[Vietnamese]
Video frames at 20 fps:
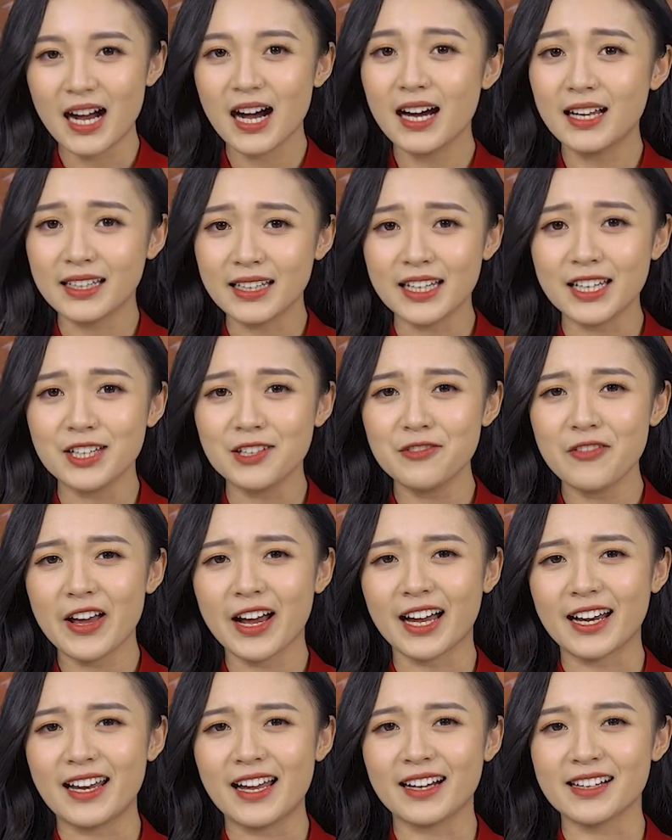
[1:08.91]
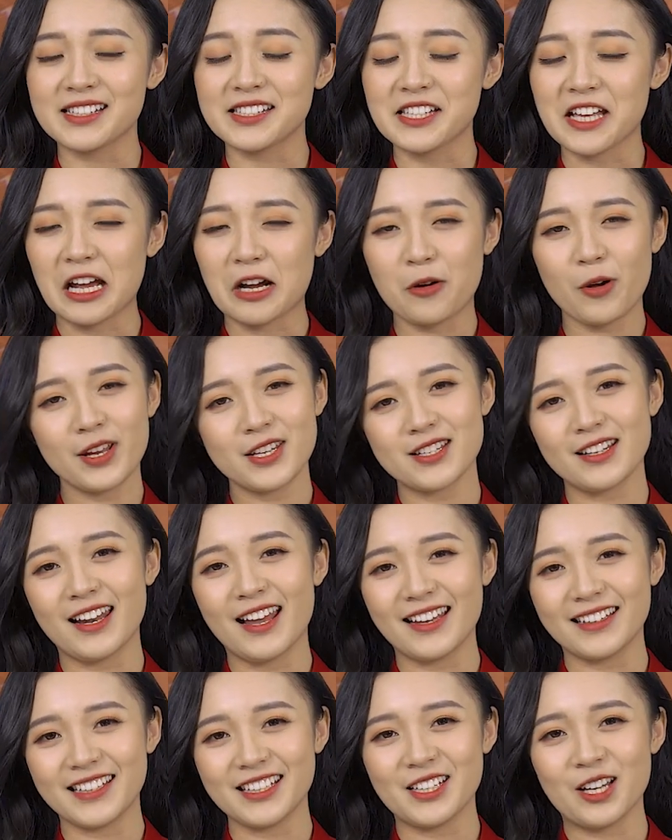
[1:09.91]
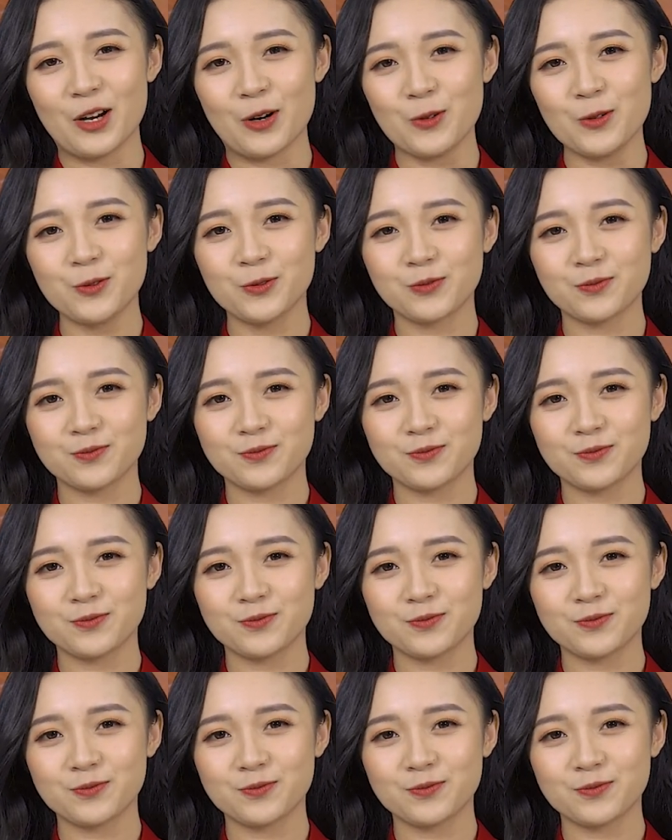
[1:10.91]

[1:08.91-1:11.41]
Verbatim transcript: ẩn ý về khả năng sẽ quay trở lại thi đấu.